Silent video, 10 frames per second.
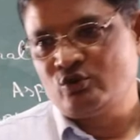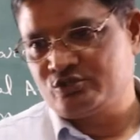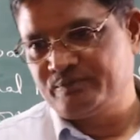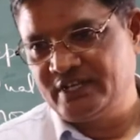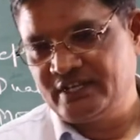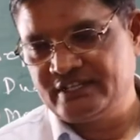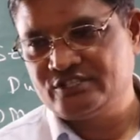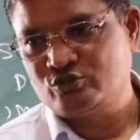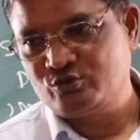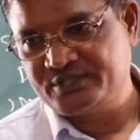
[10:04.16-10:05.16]
उसमें
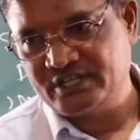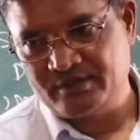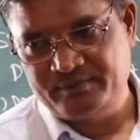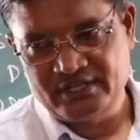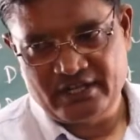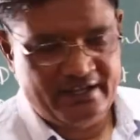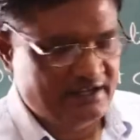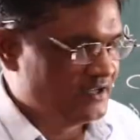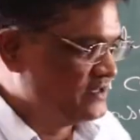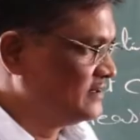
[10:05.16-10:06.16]
निश्चित रूप से कमी
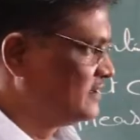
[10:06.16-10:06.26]
आएगी